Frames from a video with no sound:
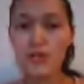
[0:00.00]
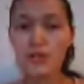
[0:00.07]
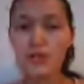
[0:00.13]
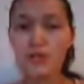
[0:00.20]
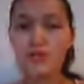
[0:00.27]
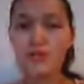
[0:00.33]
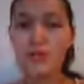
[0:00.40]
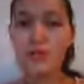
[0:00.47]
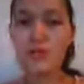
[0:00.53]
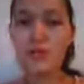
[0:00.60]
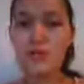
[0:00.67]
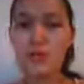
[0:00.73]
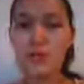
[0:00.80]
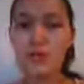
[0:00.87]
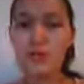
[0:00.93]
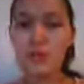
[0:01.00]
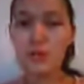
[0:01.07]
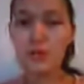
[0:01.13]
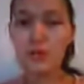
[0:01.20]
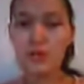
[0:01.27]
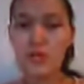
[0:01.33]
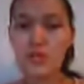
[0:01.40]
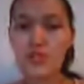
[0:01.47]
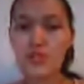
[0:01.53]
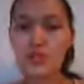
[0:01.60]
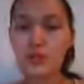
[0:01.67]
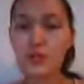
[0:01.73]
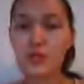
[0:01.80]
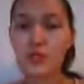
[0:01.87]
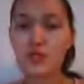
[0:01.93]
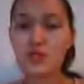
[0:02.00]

э, все гнались за ним,